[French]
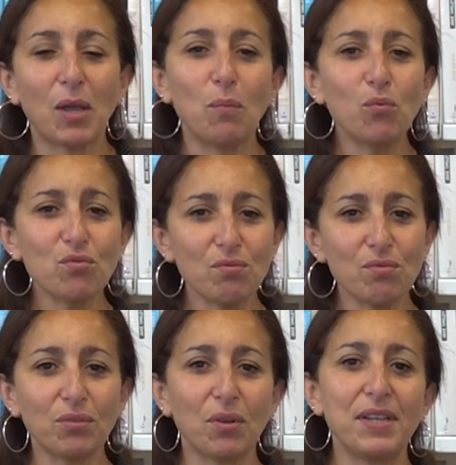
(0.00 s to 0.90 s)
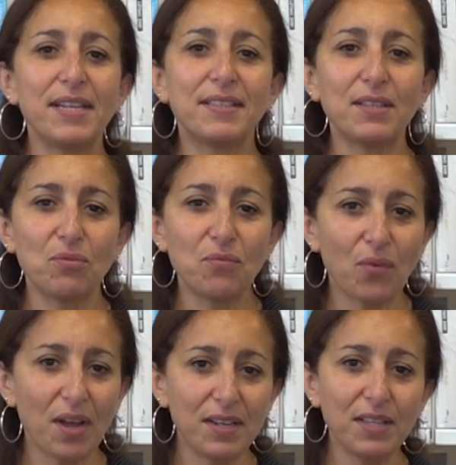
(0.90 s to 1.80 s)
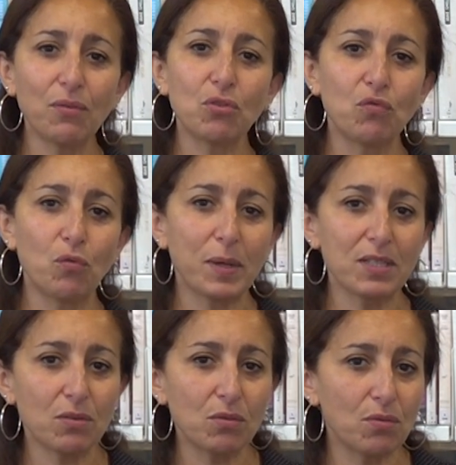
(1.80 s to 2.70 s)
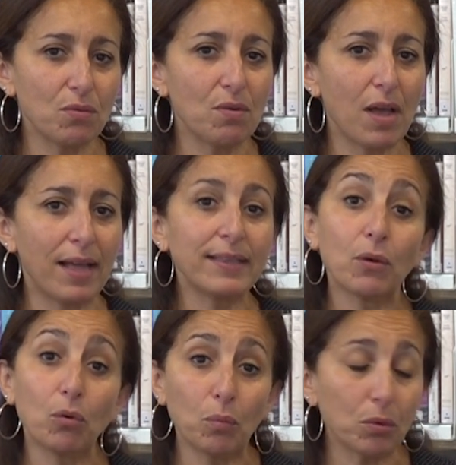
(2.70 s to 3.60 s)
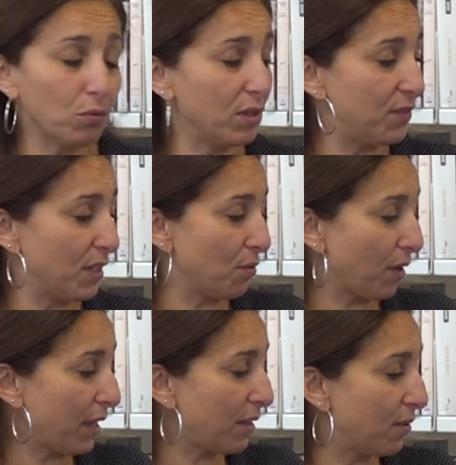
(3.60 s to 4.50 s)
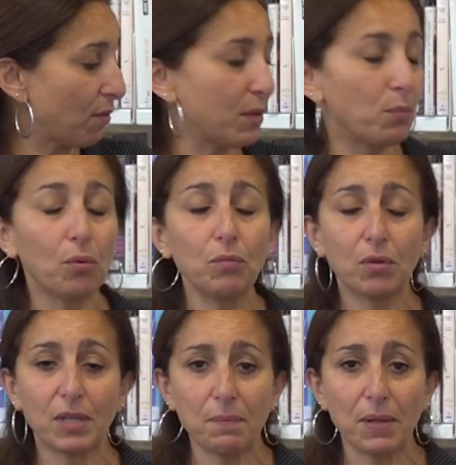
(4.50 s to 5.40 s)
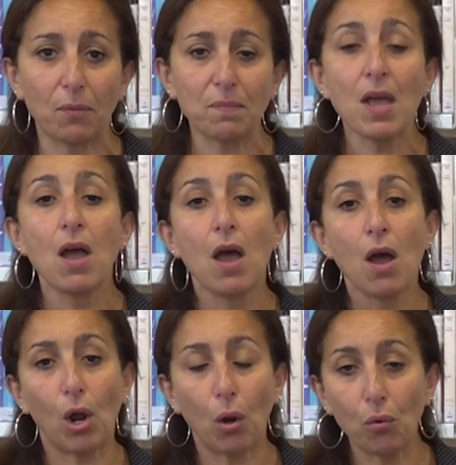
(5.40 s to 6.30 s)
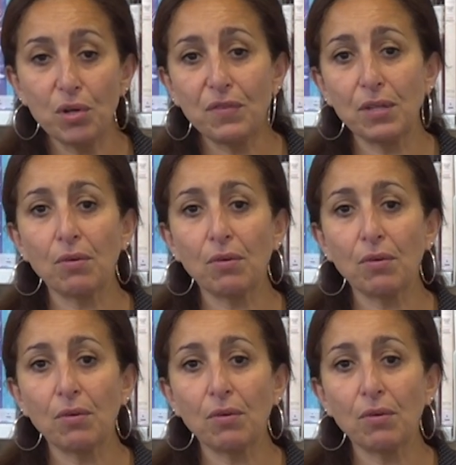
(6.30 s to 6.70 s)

Bonjour, dans Il était une fois un livre, je vous présente euh, un des romans d'Olivier Norek, Dans les brumes de Capellan. Alors Olivier